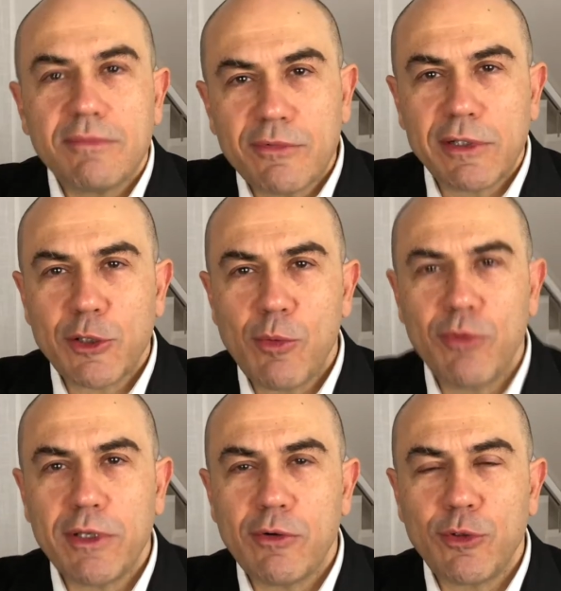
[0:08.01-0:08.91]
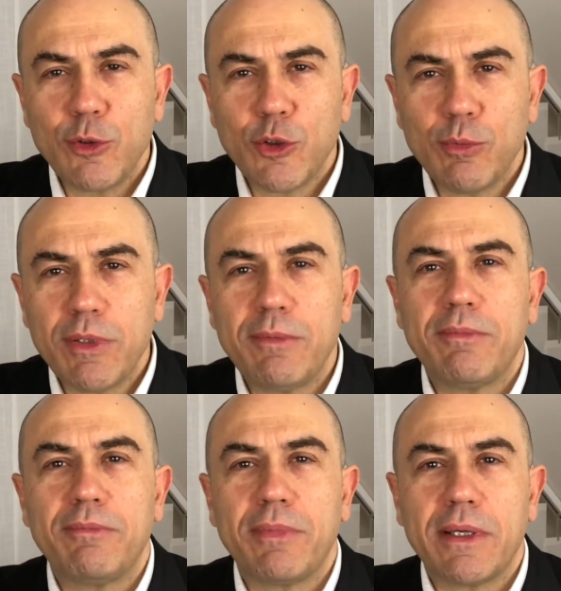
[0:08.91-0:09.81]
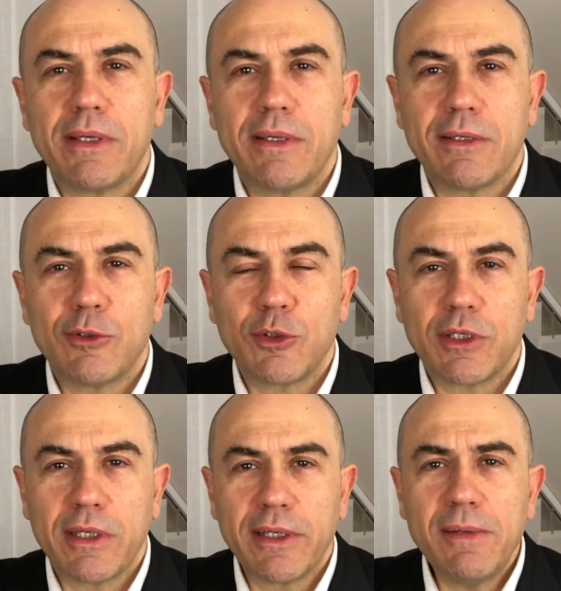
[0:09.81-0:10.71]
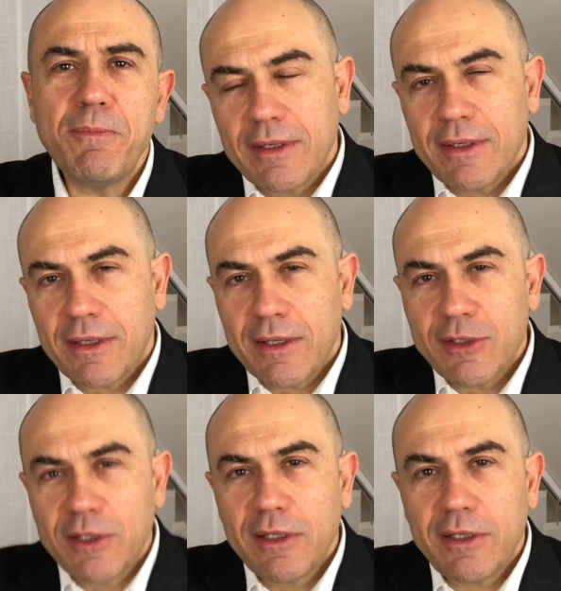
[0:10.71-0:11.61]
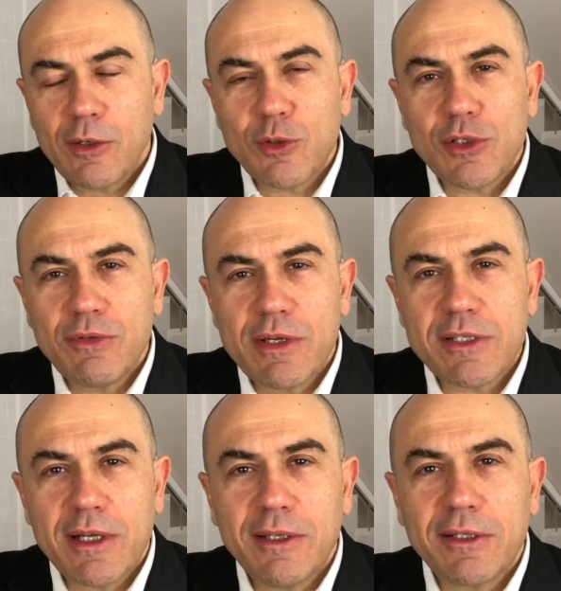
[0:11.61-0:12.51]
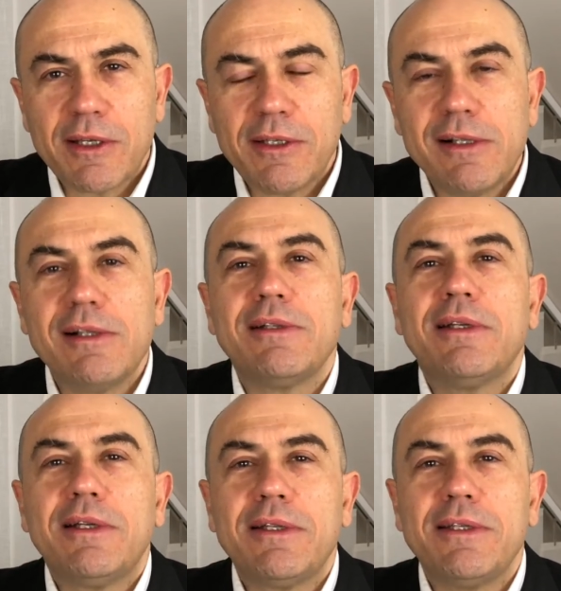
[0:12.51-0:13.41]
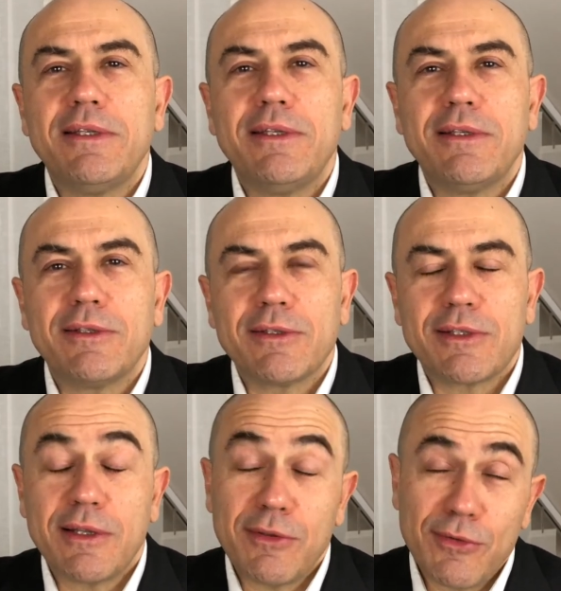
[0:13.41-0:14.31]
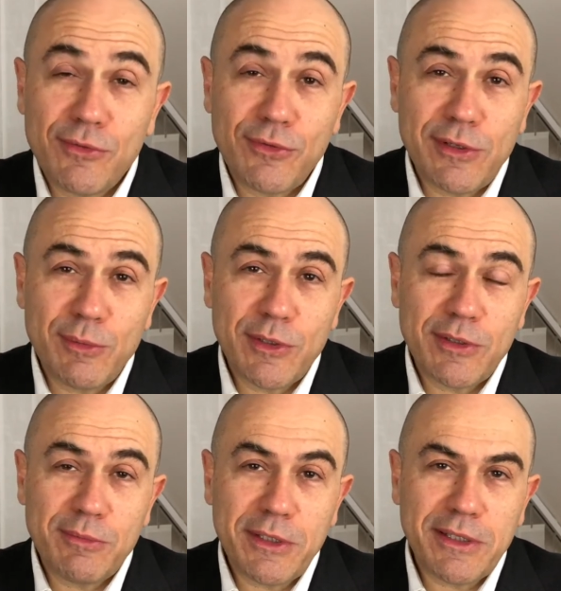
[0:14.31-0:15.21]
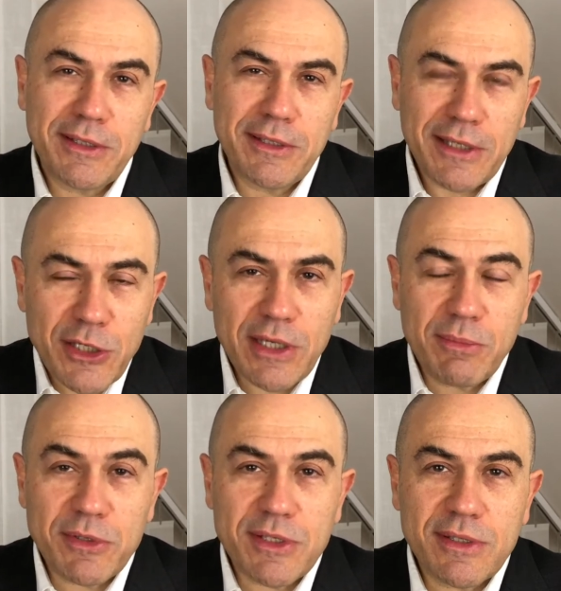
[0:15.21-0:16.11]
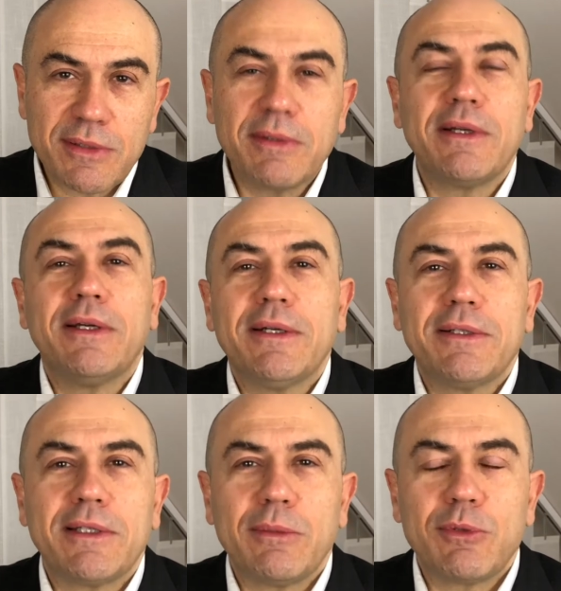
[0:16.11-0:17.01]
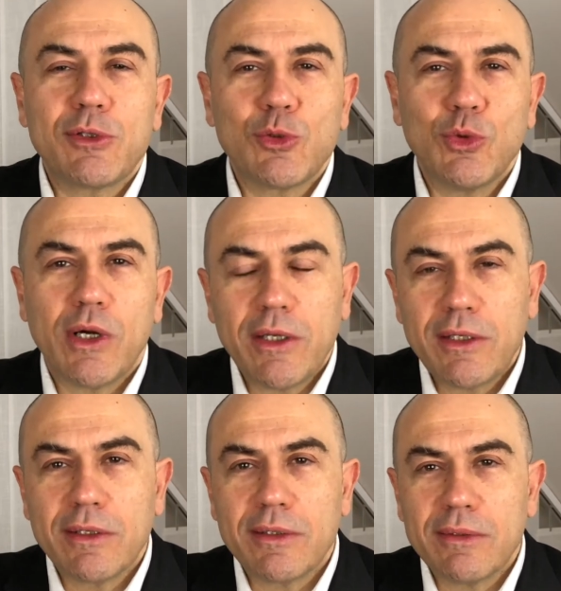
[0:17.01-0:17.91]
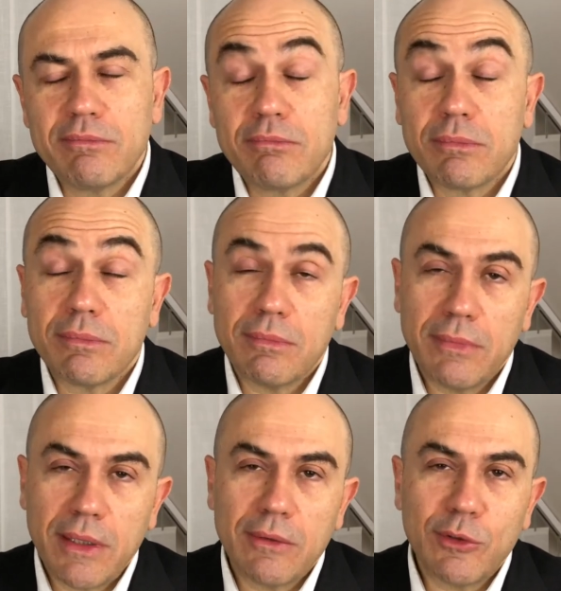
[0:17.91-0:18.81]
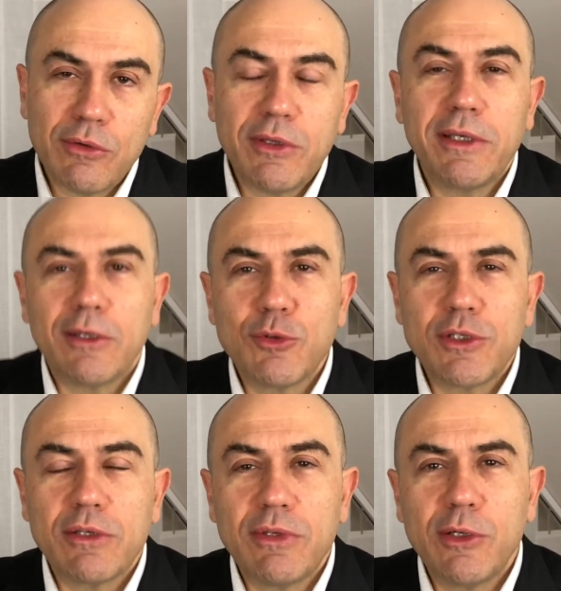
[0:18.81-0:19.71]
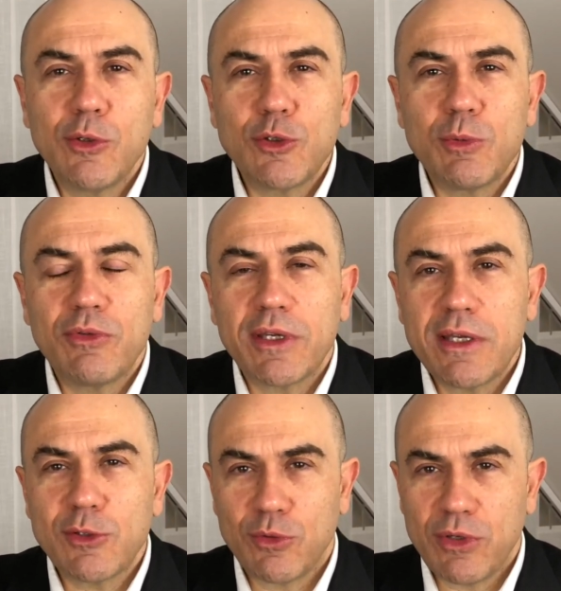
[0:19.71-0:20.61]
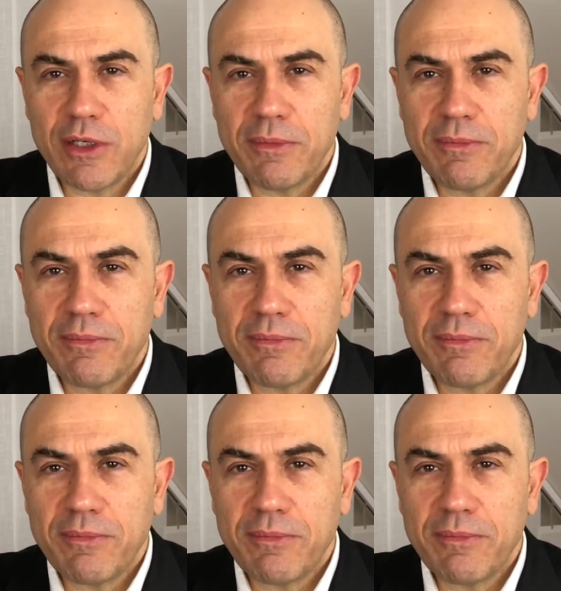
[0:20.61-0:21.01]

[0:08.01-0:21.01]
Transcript: Willkommen wieder auf YouTube bei Herrn Dr. Klingel. Ihr kennt sicherlich aus diversen anderen Kanälen die interessanten Filme mit den Dashcams. Da gibt es so einige mehr oder weniger lustige Videos über Verkehrsunfälle.